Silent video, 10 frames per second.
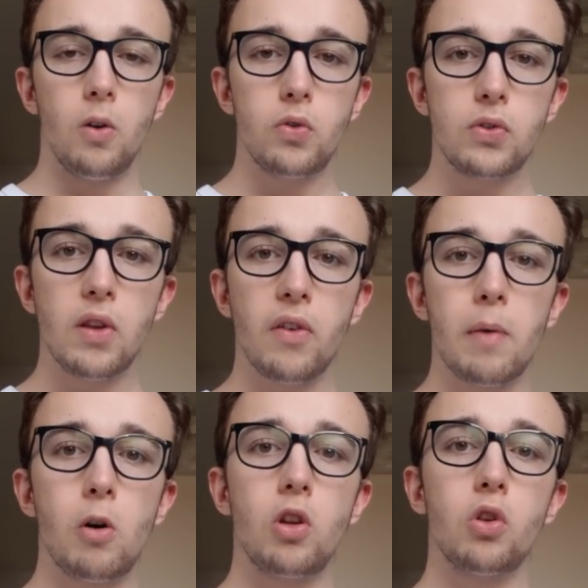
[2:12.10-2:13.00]
c'est
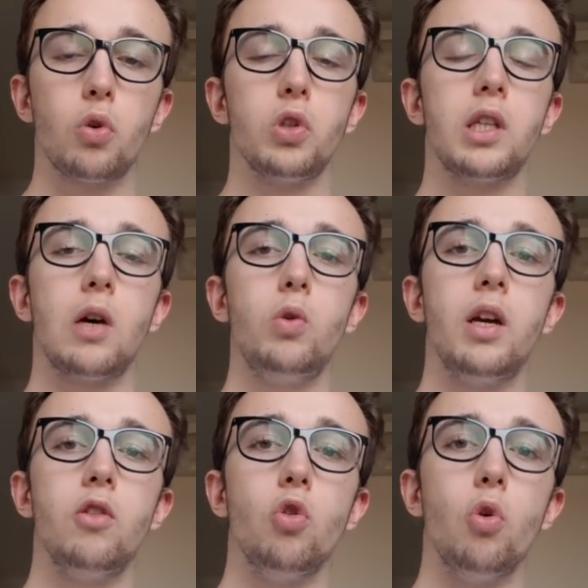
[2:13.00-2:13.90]
vraiment un entretien où il y
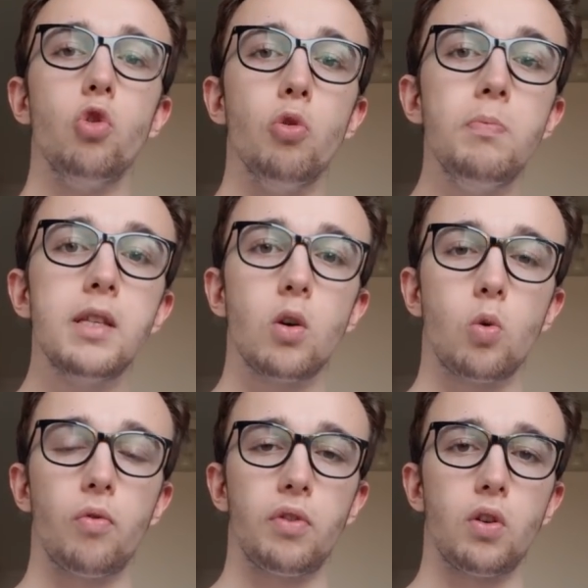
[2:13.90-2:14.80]
a une, mise en
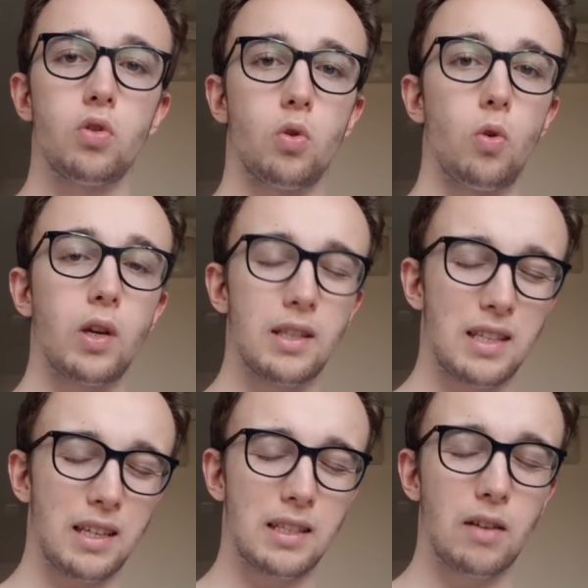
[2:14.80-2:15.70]
confiance, donc aucun
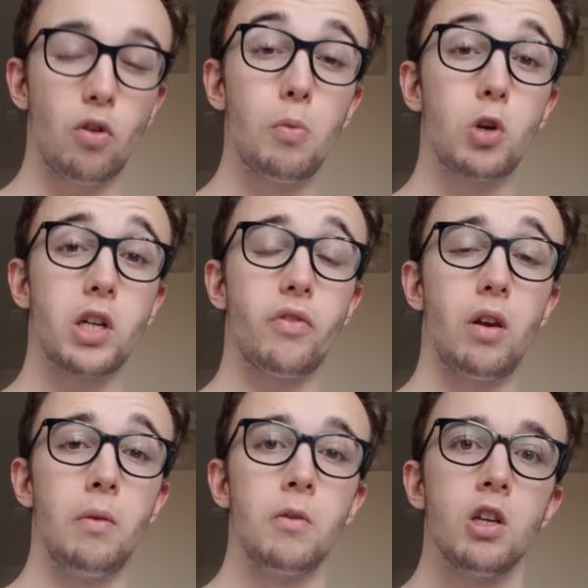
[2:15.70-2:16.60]
stress à avoir. Moi,
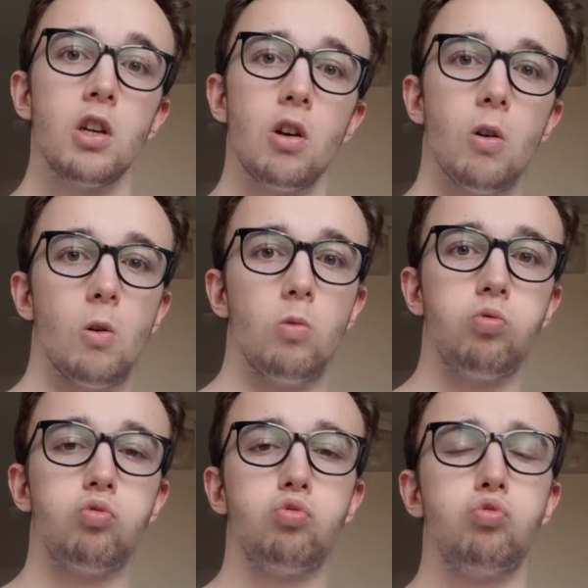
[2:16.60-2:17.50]
j'avais,
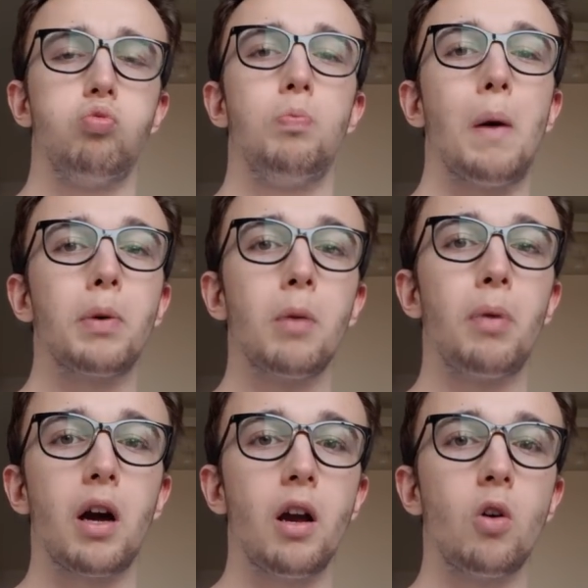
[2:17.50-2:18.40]
pas
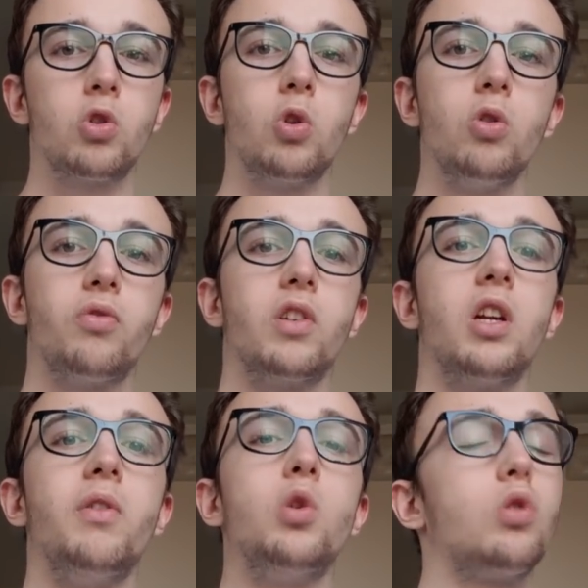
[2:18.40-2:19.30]
préparé grand chose. Enfin,
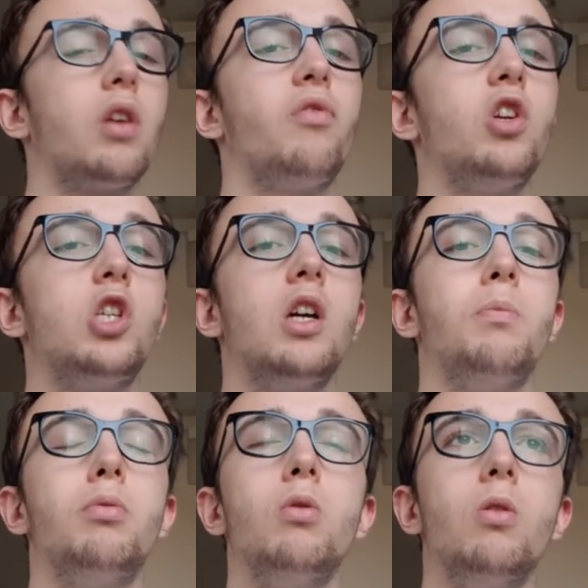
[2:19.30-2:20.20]
j'avais juste réfléchi un
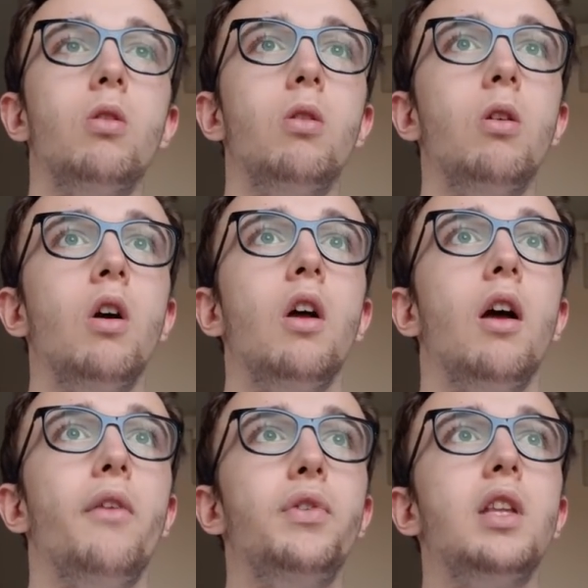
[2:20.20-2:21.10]
peu,
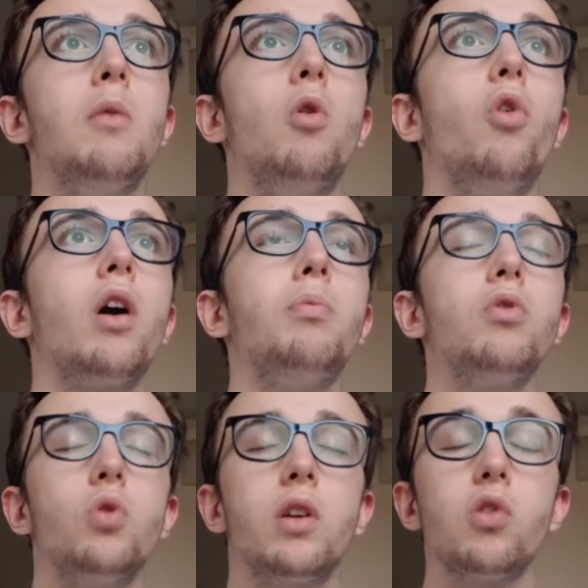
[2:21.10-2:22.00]
euh, évidemment, aux
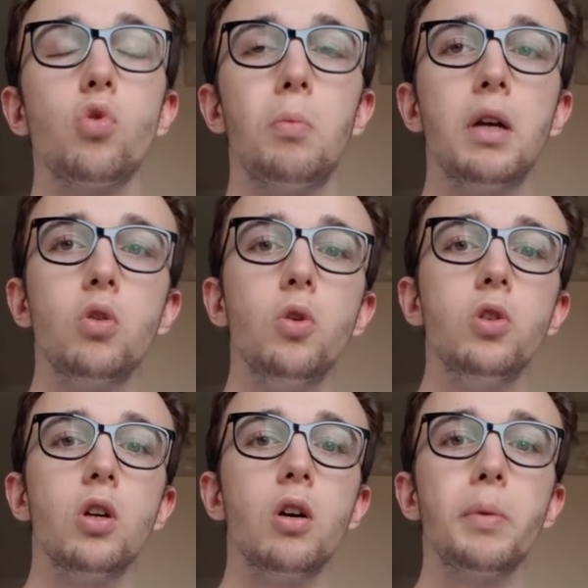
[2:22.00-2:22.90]
réponses aux questions
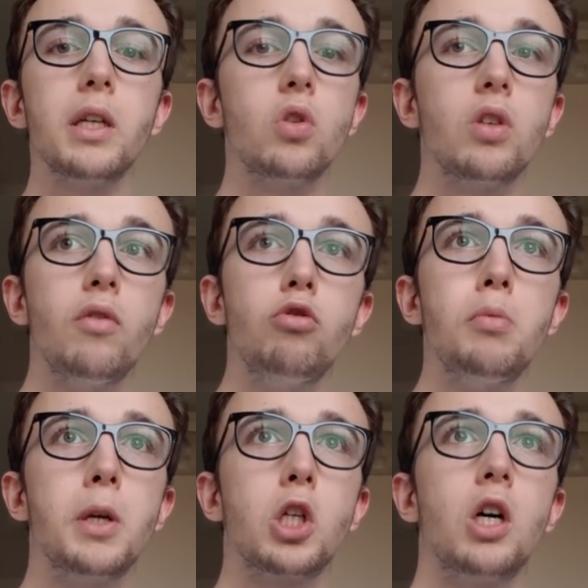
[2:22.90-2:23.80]
bateau, genre présentez-vous,
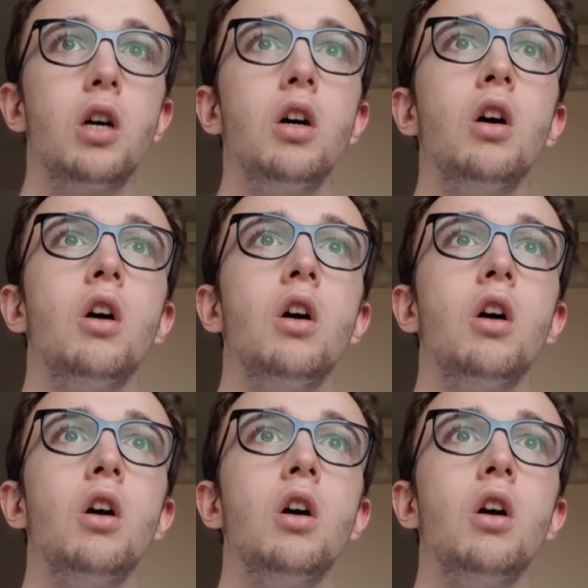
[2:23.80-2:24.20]
machin.